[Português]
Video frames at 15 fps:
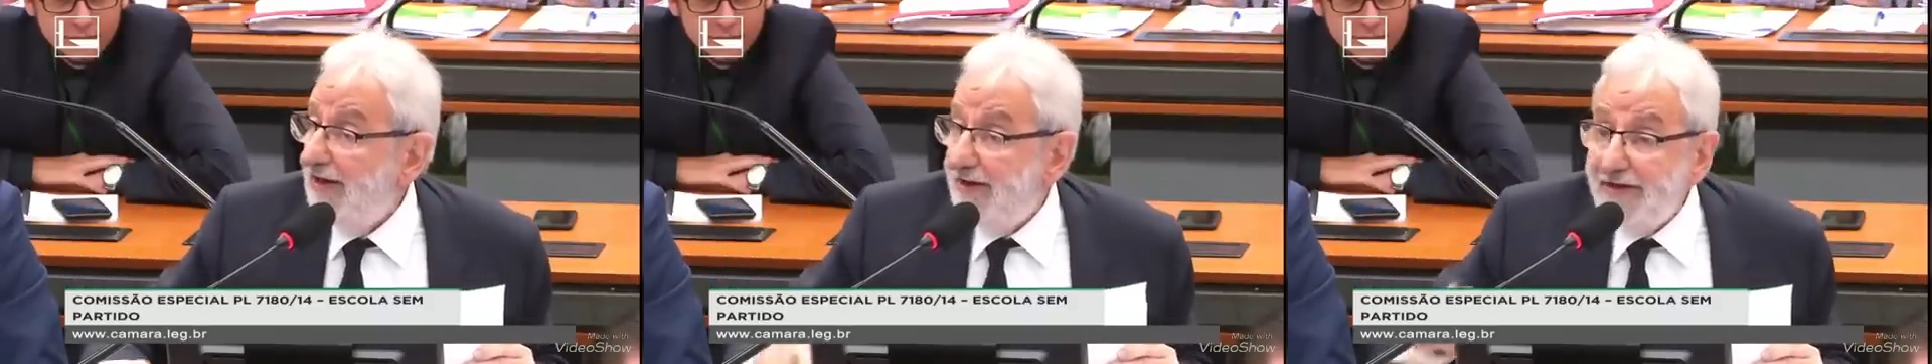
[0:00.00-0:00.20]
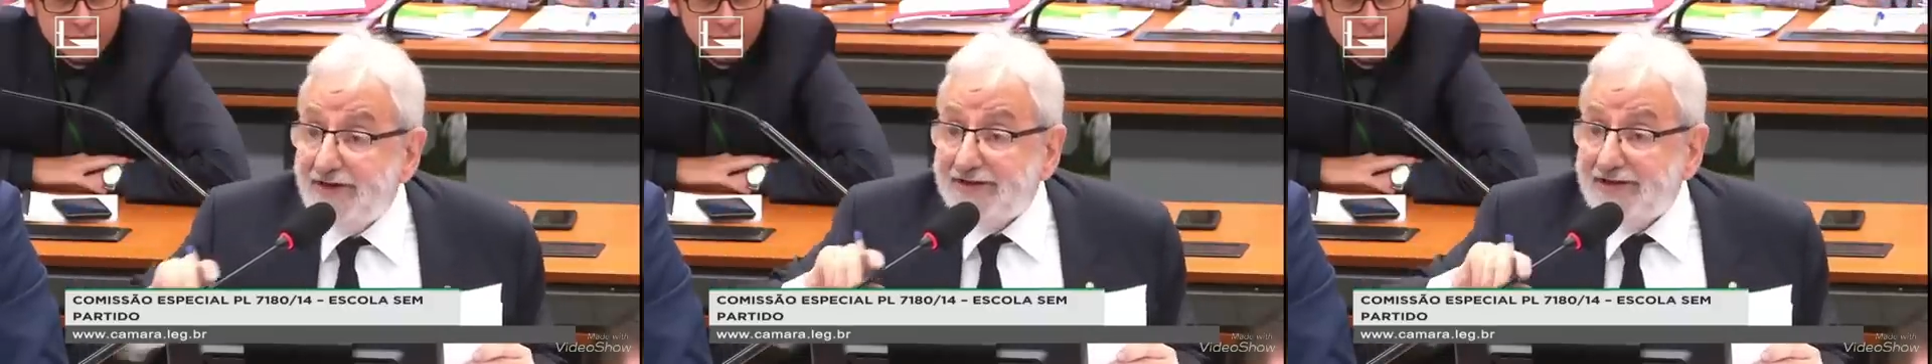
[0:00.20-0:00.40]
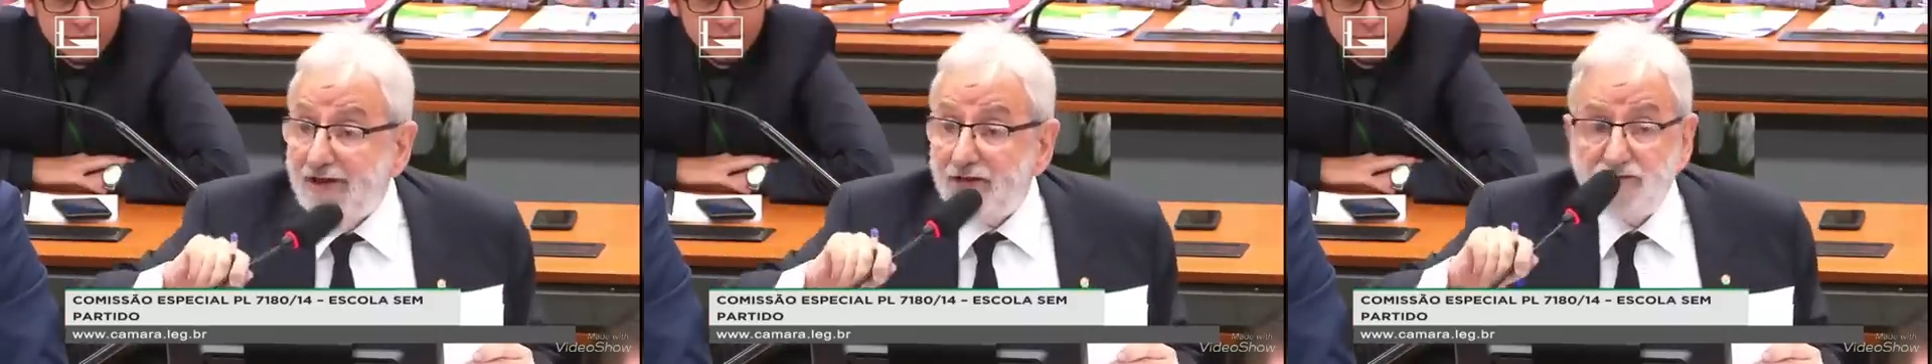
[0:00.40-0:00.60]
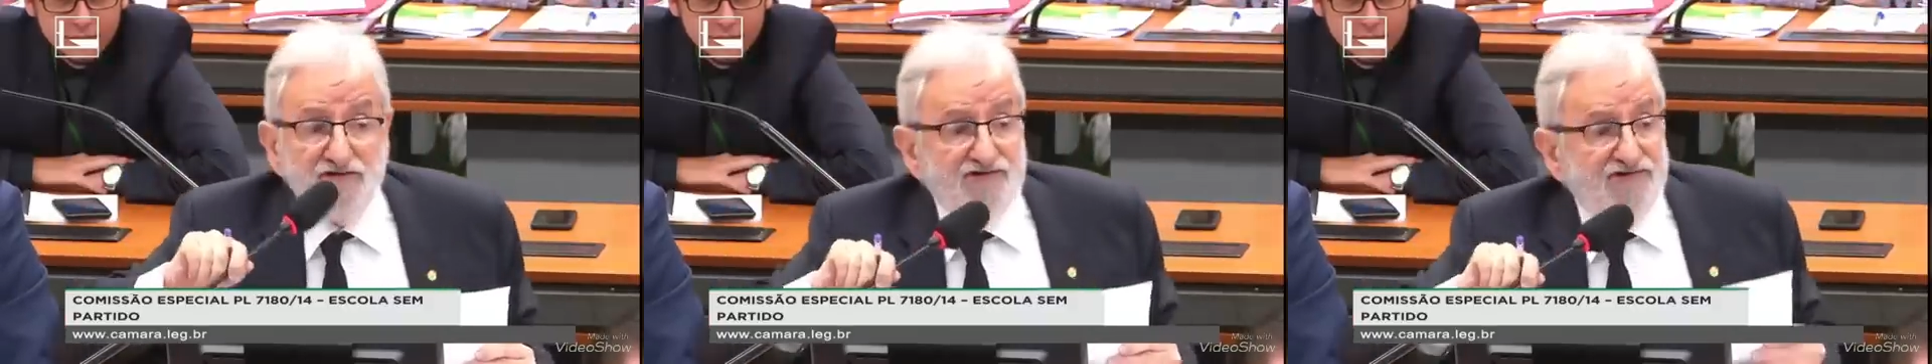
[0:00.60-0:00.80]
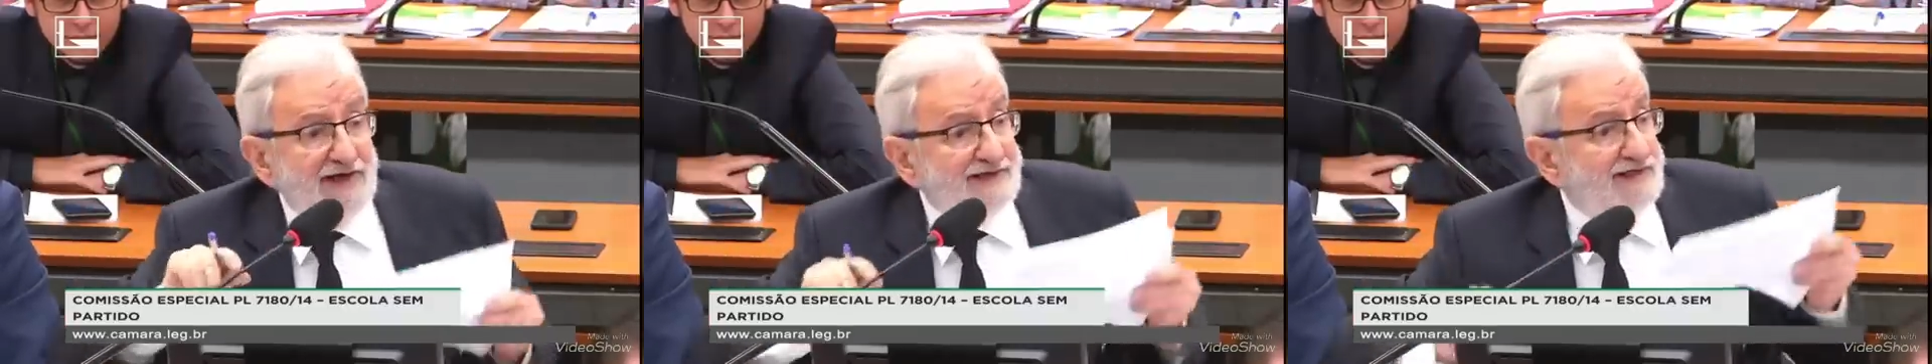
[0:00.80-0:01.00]
E quero
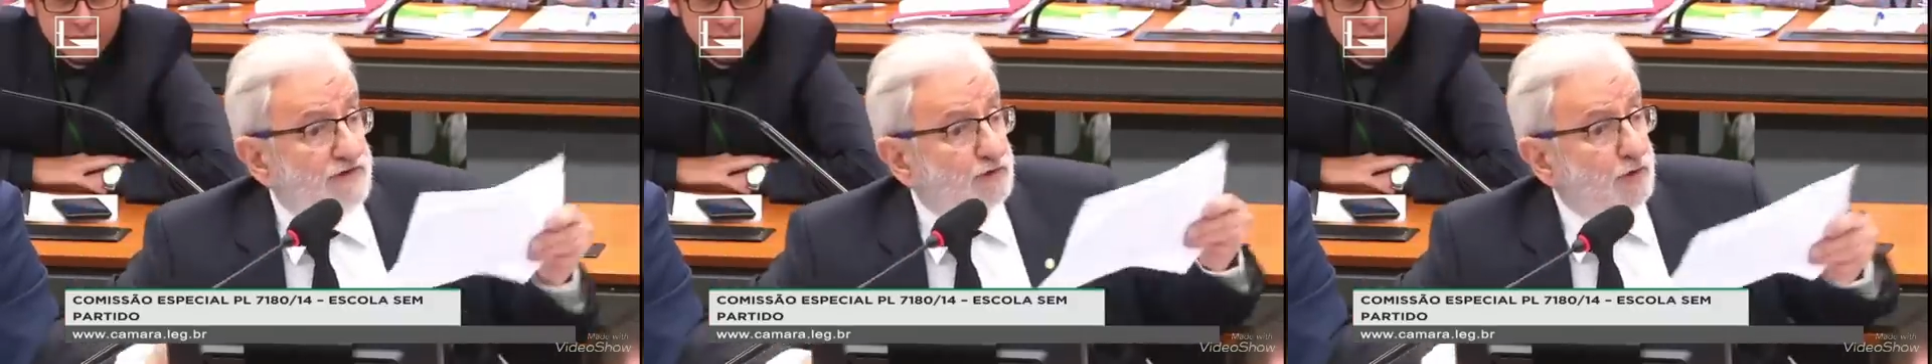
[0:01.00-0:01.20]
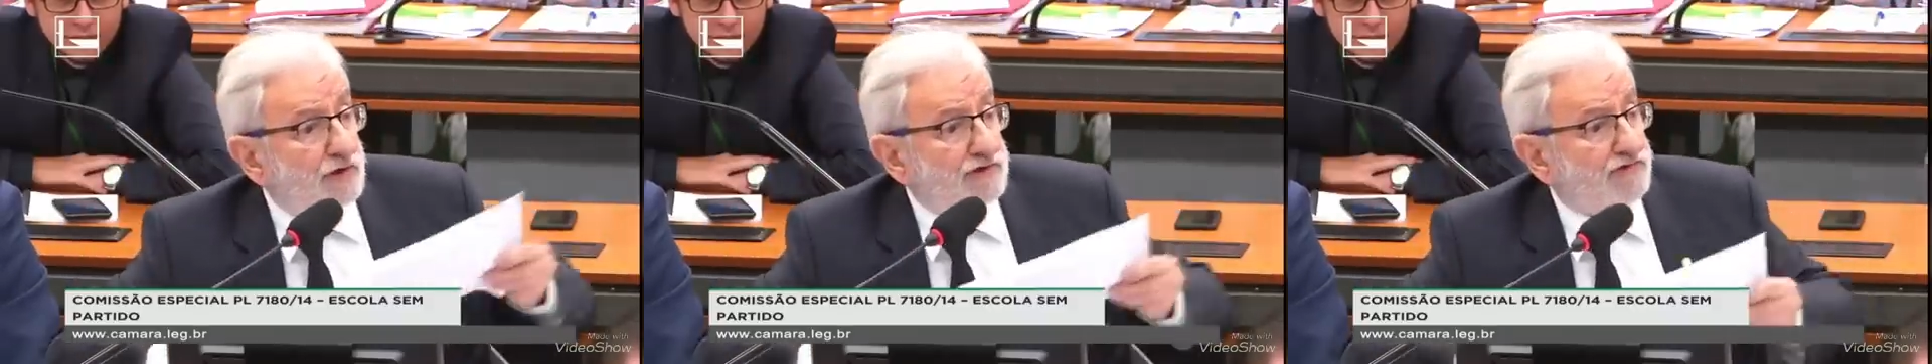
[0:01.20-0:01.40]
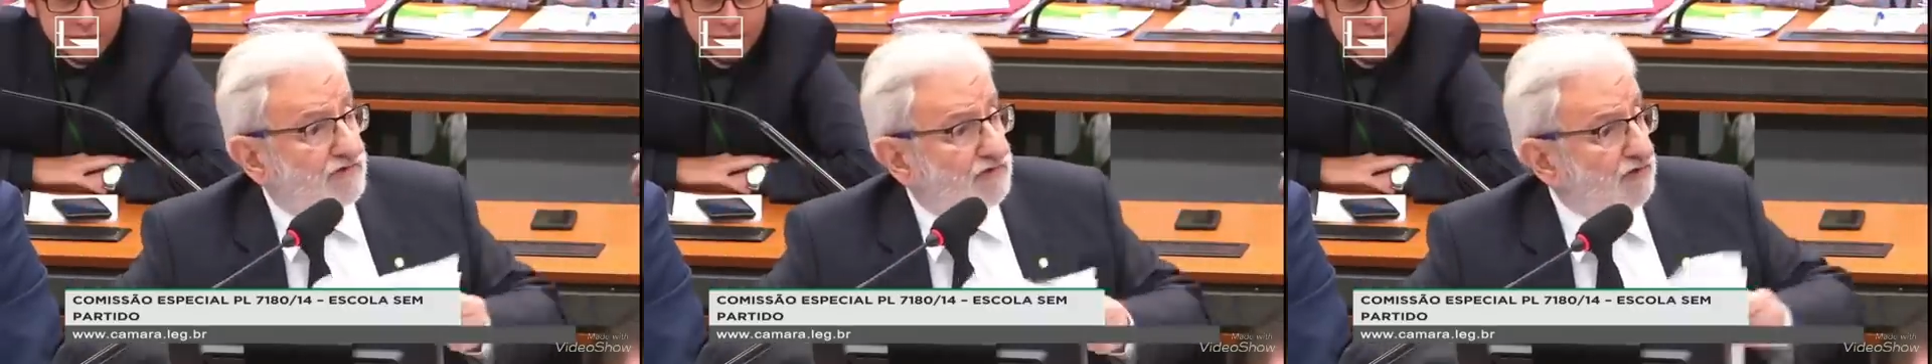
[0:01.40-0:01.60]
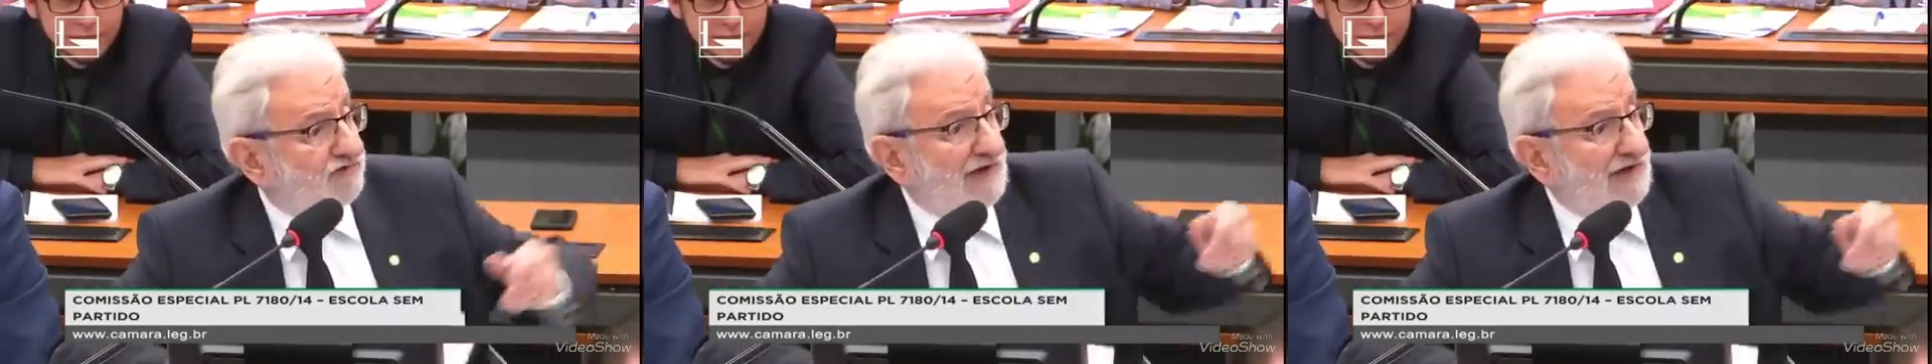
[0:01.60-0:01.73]
dizer que todos os